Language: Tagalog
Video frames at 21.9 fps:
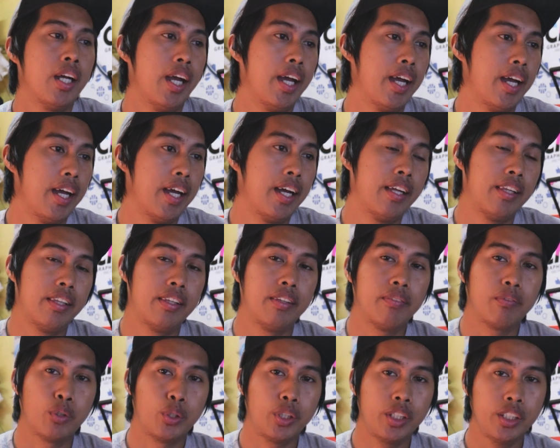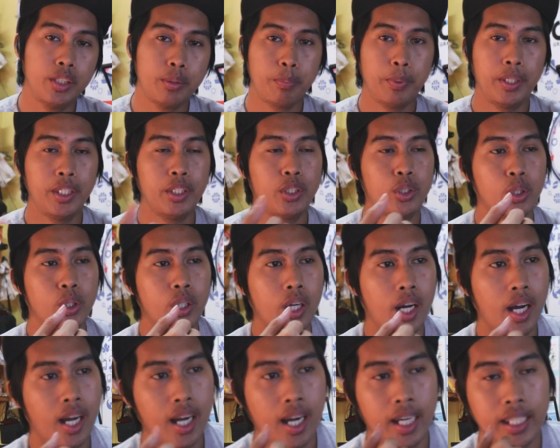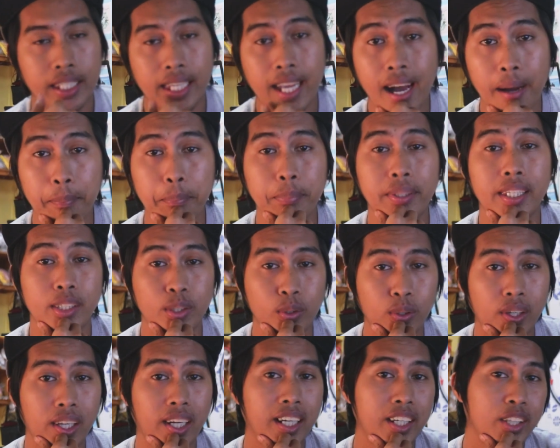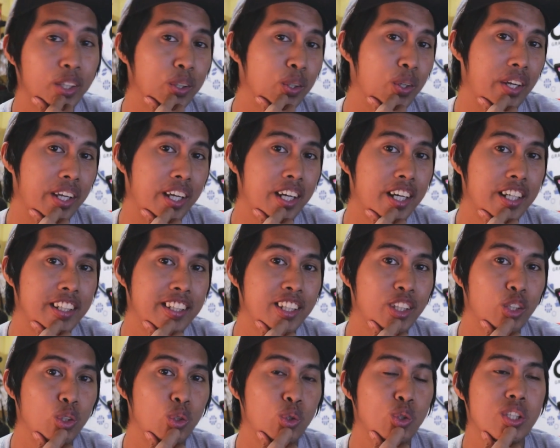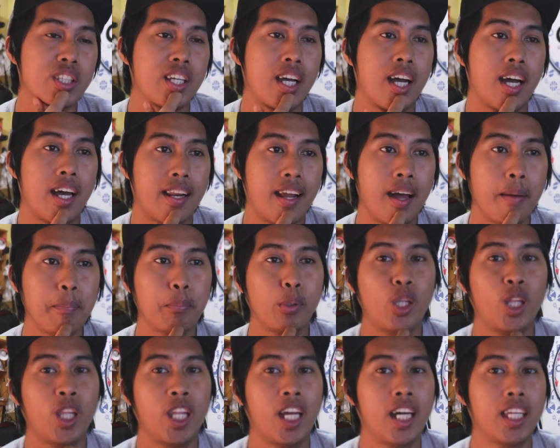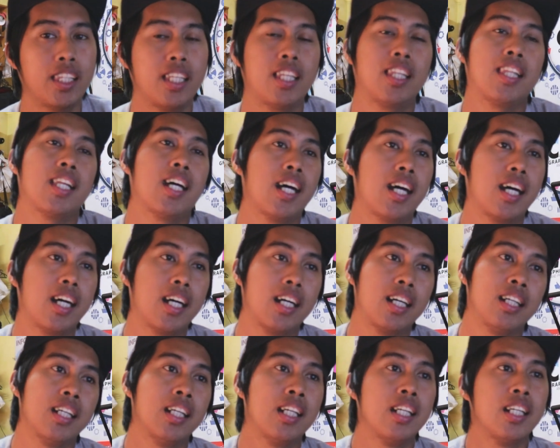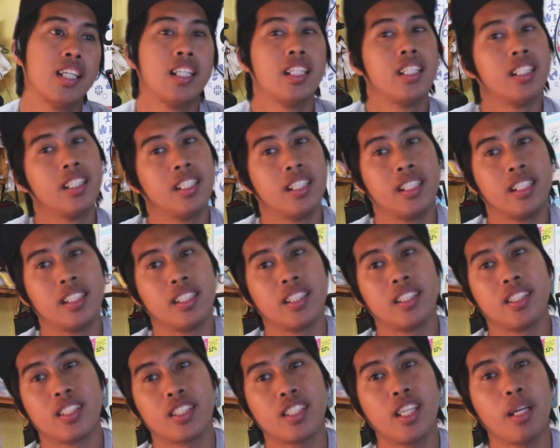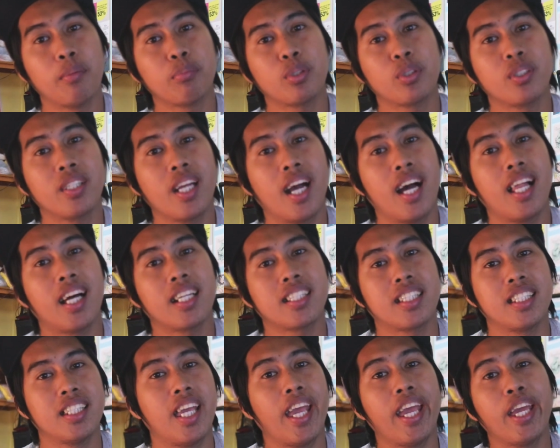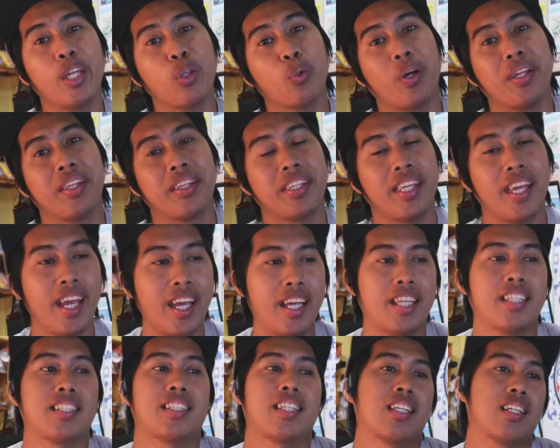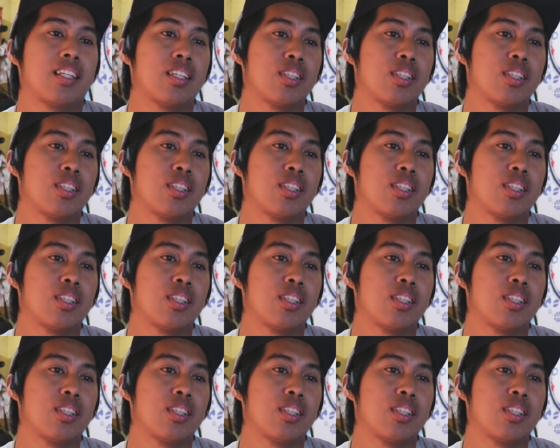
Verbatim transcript: And for this video, uh, i-update ko lang kayo regarding dun sa raffle natin ng Samsung Galaxy A20s.